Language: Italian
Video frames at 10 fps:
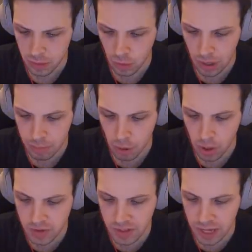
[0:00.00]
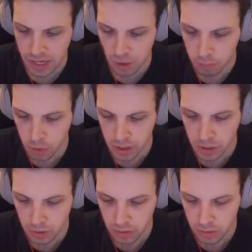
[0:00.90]
Ora, Broly si carica un
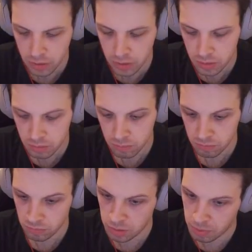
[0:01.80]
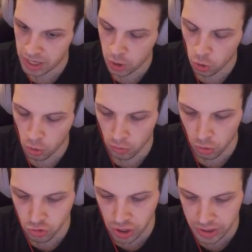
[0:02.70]
pochino. Ti prego,
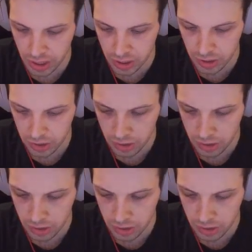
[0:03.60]
Gogeta.